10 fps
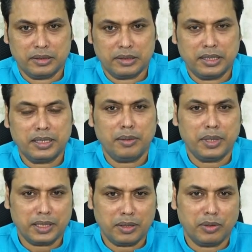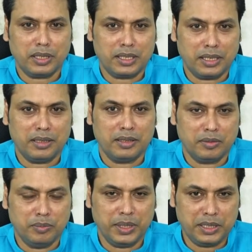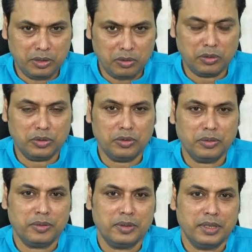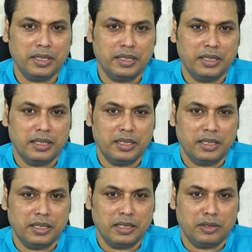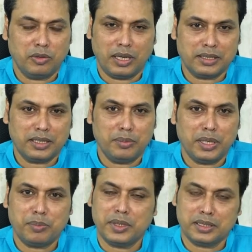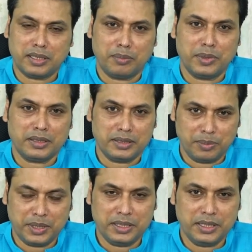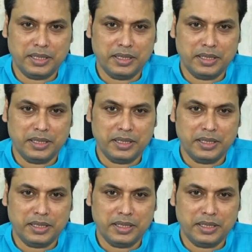সেটা আমাকে অনেকটা ব্যথিত করত কিন্তু আজকে আমি আপনাদের সামনে আসতে পেরেছি